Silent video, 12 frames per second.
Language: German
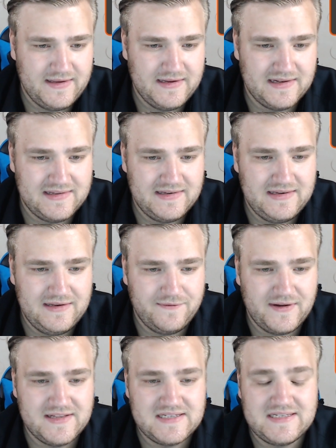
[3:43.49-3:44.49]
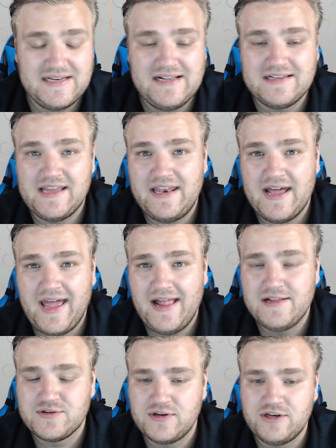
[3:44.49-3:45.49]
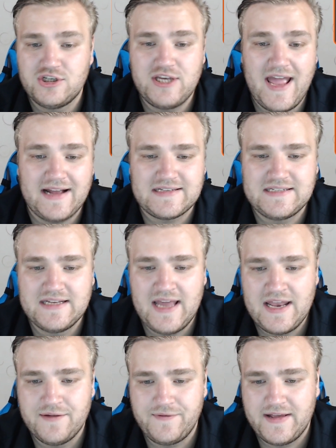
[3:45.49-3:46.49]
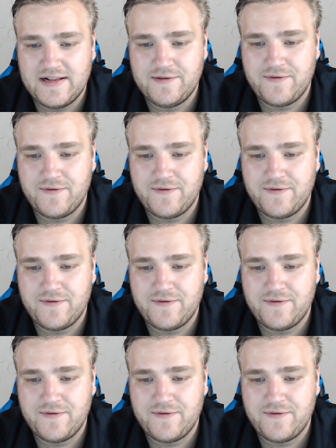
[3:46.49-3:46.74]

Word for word: Hier die Defense zählt generell zu den stärksten der NFL.